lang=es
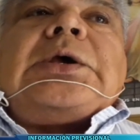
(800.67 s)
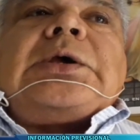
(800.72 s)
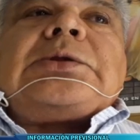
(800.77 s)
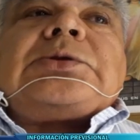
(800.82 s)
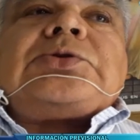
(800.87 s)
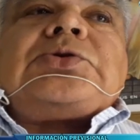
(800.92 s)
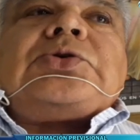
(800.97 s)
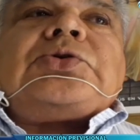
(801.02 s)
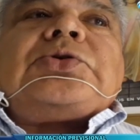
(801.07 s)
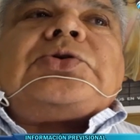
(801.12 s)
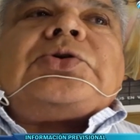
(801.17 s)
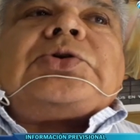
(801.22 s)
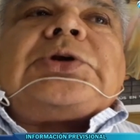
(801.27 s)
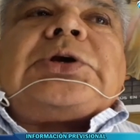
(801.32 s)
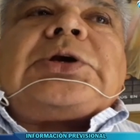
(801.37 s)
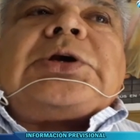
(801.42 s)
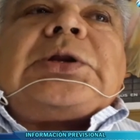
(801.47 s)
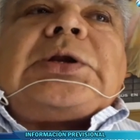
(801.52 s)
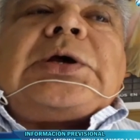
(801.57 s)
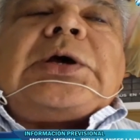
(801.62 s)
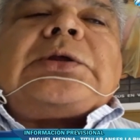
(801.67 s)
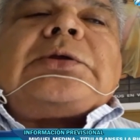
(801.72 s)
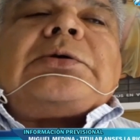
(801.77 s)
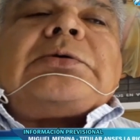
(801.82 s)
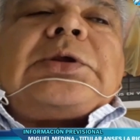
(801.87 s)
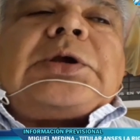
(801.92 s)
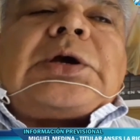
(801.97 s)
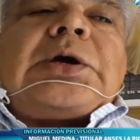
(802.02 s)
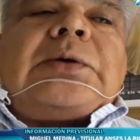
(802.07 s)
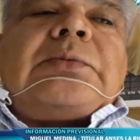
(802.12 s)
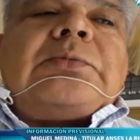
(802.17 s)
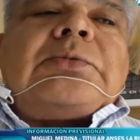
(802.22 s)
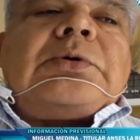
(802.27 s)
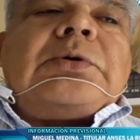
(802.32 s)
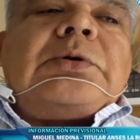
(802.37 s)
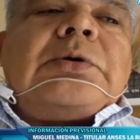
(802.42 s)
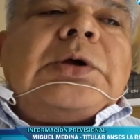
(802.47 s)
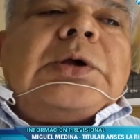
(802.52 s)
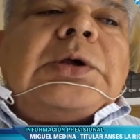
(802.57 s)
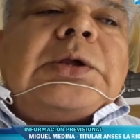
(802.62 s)
todo originado,
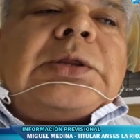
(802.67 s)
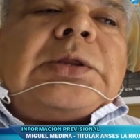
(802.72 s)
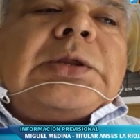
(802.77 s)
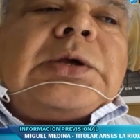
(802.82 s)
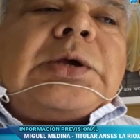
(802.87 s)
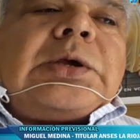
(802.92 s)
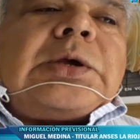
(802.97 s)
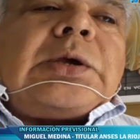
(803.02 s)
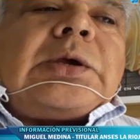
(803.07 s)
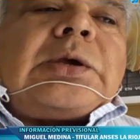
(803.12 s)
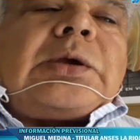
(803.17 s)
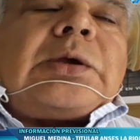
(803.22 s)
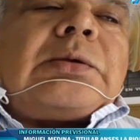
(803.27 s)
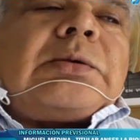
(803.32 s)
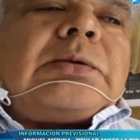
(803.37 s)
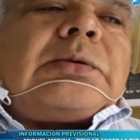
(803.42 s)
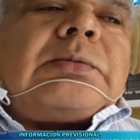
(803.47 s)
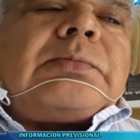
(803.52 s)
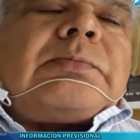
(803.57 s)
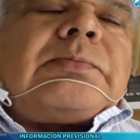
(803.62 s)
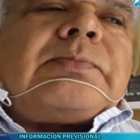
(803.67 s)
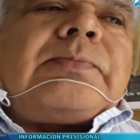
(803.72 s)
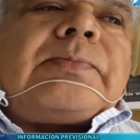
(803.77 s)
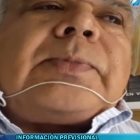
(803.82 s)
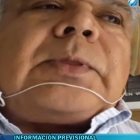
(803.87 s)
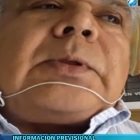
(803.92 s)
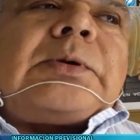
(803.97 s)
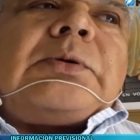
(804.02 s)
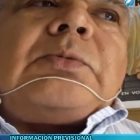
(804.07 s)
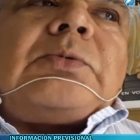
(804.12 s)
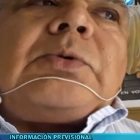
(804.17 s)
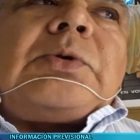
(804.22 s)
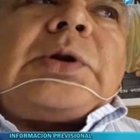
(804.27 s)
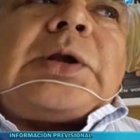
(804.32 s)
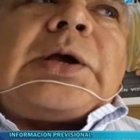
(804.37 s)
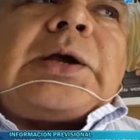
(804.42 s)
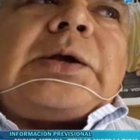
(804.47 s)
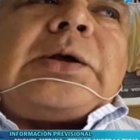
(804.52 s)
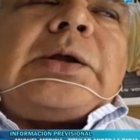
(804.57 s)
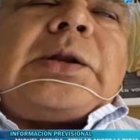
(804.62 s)
digamos, de, em, como
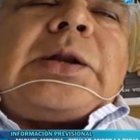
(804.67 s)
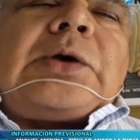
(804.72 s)
la,